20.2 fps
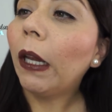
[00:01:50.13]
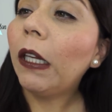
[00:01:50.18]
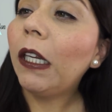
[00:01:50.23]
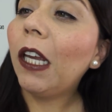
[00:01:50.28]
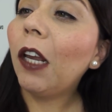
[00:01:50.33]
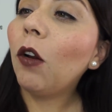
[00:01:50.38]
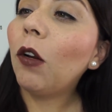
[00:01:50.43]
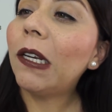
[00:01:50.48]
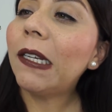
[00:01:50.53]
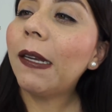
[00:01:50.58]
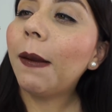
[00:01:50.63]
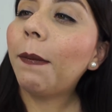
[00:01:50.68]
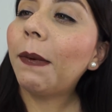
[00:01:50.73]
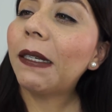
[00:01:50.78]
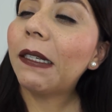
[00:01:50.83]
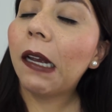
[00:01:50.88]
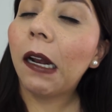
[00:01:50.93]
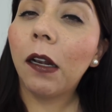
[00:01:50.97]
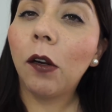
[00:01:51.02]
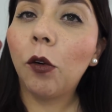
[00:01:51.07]
Quiero que
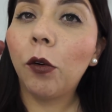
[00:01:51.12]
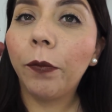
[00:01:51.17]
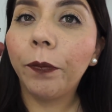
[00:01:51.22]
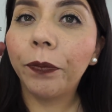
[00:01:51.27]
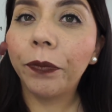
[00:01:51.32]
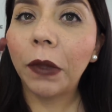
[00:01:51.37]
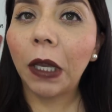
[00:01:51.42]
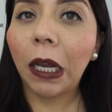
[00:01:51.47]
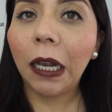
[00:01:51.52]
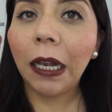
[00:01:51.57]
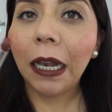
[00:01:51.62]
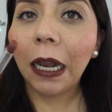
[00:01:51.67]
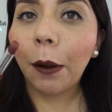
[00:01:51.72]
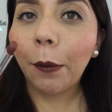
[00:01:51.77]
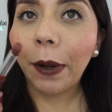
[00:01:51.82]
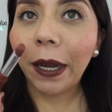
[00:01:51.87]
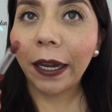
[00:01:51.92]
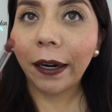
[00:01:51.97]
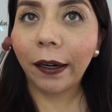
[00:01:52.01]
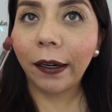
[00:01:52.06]
sepas algo la
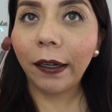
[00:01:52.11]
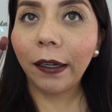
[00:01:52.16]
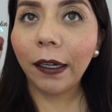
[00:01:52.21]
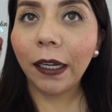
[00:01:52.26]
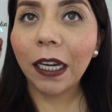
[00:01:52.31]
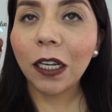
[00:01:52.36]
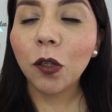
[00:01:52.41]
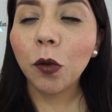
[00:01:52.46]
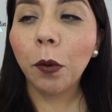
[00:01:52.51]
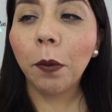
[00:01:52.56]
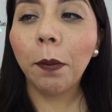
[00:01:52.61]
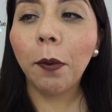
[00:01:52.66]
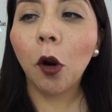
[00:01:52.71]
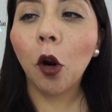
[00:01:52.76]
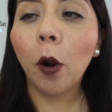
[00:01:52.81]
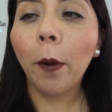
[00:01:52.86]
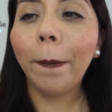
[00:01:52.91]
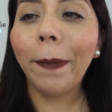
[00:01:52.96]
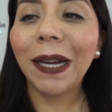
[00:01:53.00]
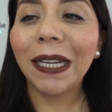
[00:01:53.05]
barra es un
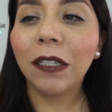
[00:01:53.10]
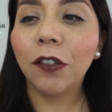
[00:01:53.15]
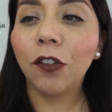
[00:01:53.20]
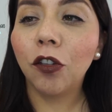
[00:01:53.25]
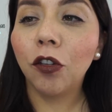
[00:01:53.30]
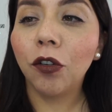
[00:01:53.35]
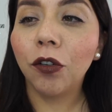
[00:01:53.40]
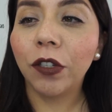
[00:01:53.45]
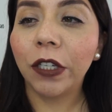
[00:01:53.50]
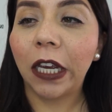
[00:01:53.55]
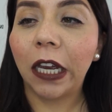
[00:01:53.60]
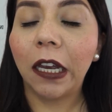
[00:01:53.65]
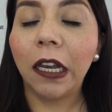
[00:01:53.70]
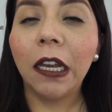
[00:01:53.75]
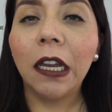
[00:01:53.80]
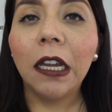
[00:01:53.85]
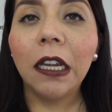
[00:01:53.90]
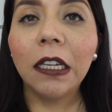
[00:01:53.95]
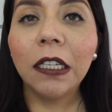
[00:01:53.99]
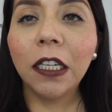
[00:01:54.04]
poco pastosa.
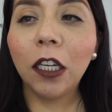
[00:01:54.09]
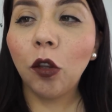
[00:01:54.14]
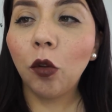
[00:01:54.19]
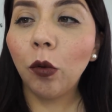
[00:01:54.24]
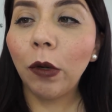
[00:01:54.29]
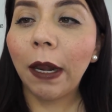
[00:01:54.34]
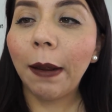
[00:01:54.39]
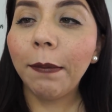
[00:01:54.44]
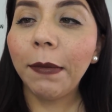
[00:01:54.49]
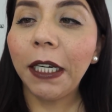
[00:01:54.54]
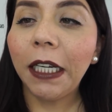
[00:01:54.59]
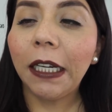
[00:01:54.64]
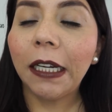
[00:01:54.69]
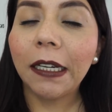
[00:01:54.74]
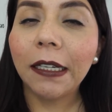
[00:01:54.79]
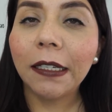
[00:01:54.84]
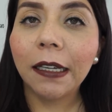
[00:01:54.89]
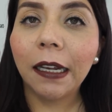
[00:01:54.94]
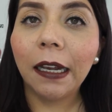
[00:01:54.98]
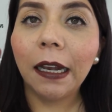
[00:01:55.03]
Si tú la
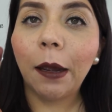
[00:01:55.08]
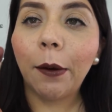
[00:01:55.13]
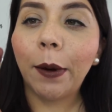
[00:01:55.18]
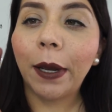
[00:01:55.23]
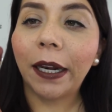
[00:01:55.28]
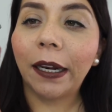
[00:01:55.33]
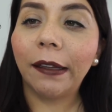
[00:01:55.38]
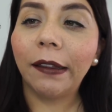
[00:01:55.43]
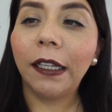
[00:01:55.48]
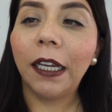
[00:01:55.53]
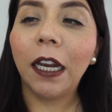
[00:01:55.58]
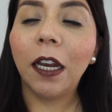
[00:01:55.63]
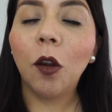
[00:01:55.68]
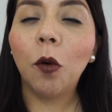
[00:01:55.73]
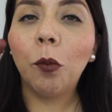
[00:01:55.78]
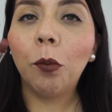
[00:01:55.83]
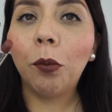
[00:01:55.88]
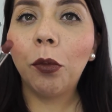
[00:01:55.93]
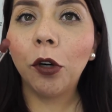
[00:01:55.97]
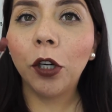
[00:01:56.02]
miras, la barra tiene
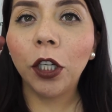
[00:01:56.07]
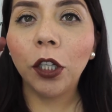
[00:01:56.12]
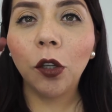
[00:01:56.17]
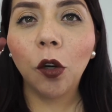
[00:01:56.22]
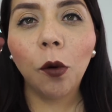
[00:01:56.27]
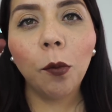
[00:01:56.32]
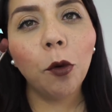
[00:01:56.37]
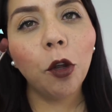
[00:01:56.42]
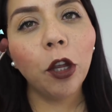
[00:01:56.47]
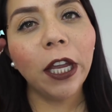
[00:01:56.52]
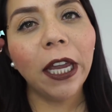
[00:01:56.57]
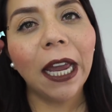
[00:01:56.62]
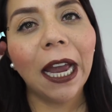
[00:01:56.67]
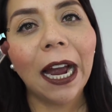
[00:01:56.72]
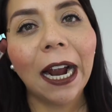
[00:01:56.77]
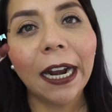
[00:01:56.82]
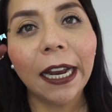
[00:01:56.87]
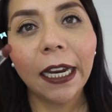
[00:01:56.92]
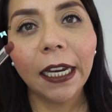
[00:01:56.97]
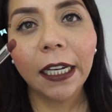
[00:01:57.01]
un poquito como de
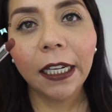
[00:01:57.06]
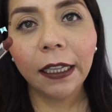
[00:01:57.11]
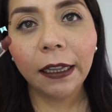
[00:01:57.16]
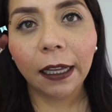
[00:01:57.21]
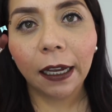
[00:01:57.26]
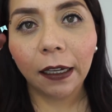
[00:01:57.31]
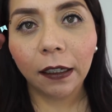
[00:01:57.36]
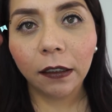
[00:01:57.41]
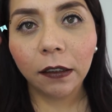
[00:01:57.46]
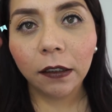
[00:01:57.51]
arenita.